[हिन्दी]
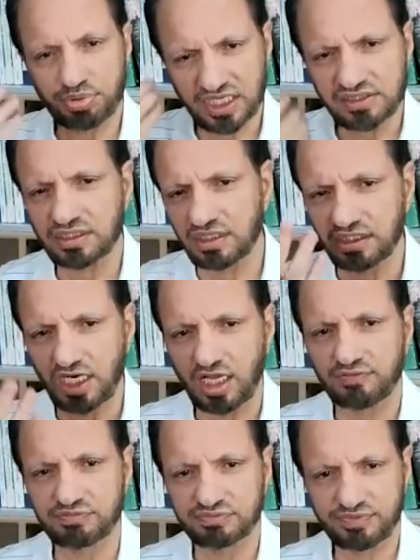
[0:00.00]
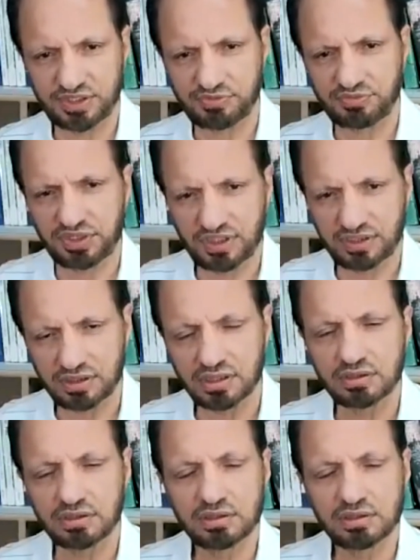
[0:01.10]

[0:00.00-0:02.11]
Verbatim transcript: प्रेस के खिलाफ फतवे दे दिए